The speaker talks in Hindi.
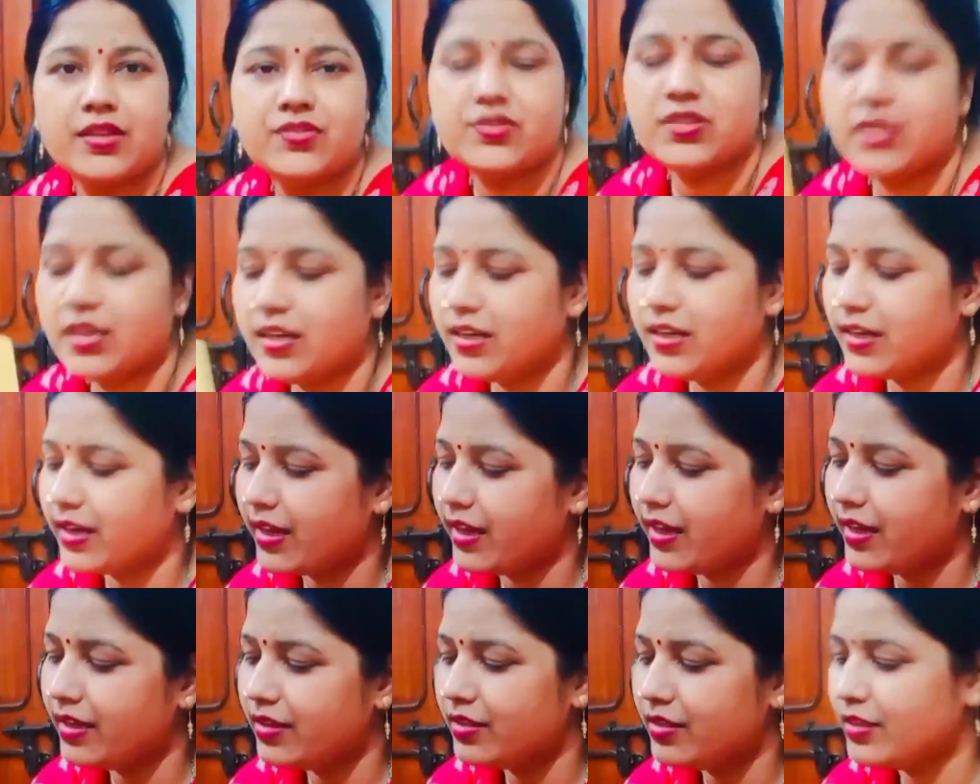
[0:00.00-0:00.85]
अच्छे
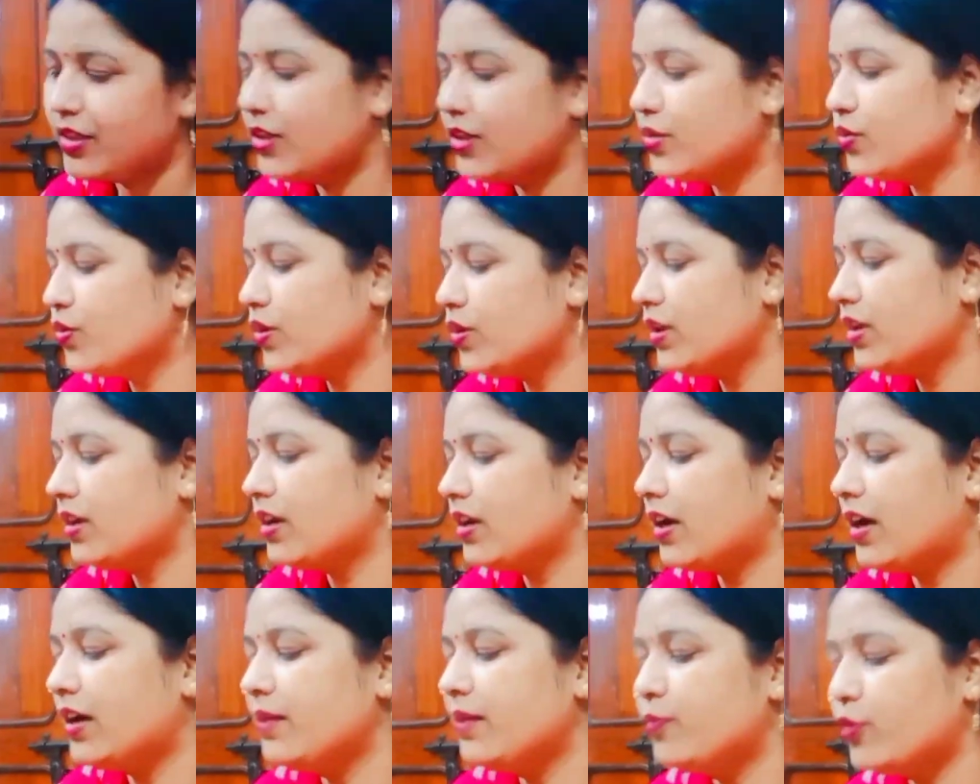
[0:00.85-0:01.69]
लगे तीनों ही
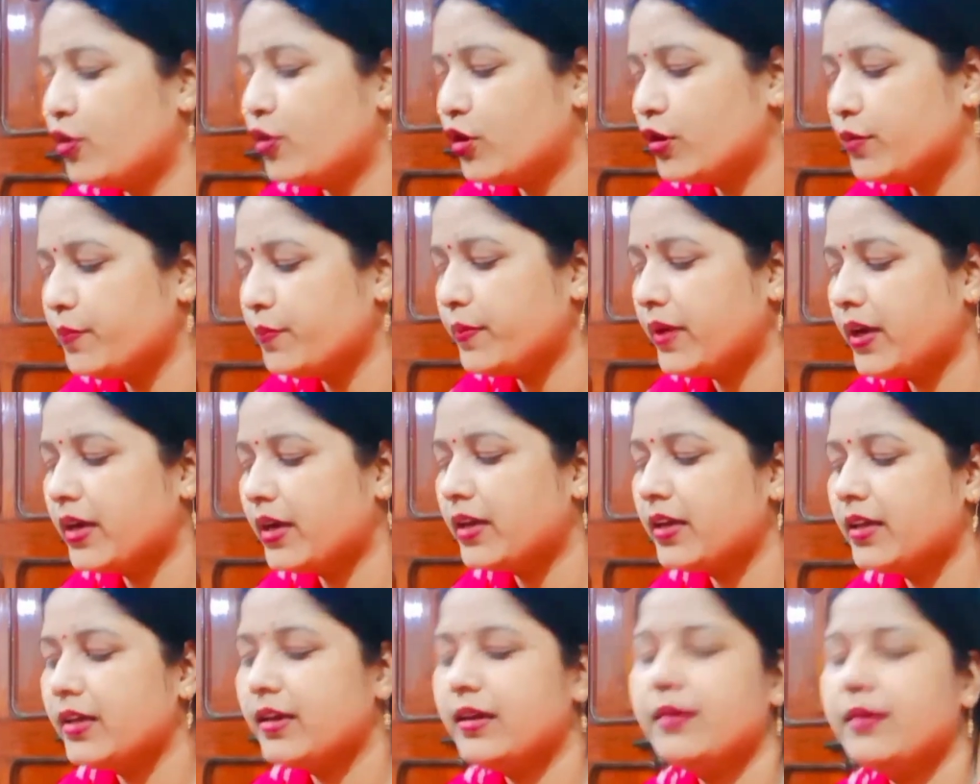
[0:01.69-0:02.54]
कार्ड बहुत
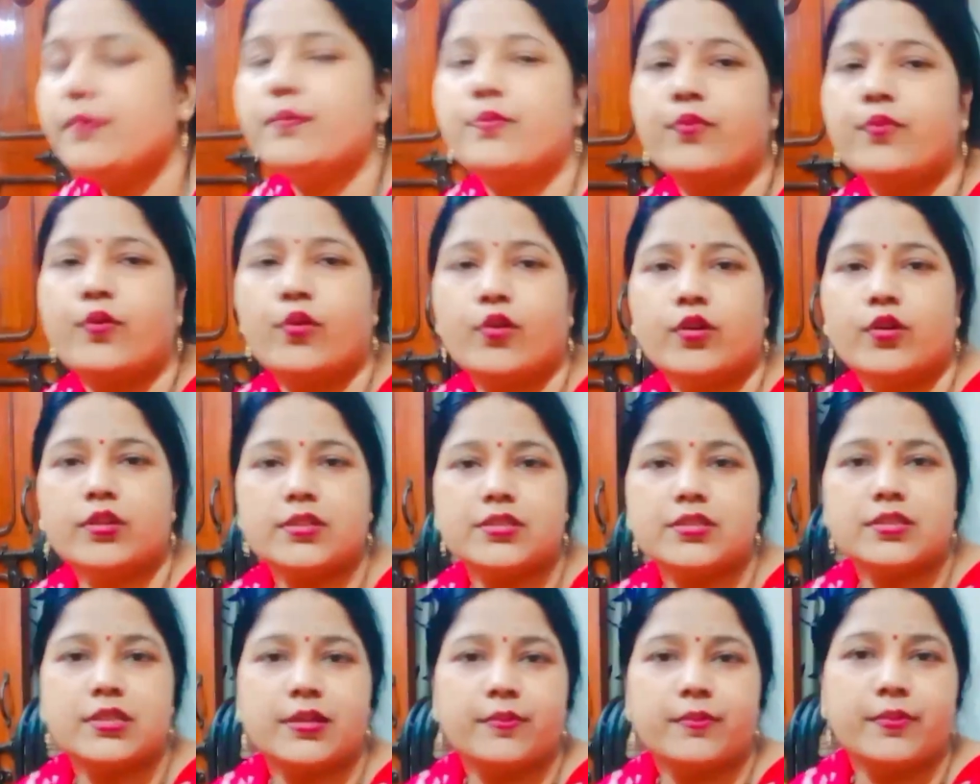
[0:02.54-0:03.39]
प्यारे हैं बहुत
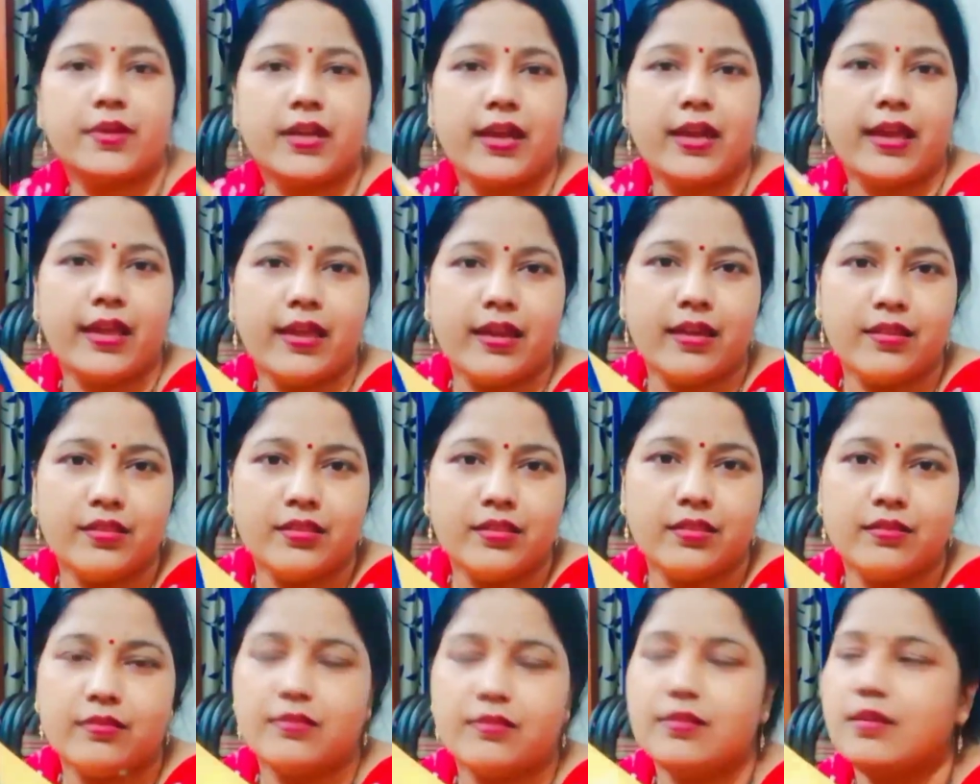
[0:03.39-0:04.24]
अच्छे बनाए हैं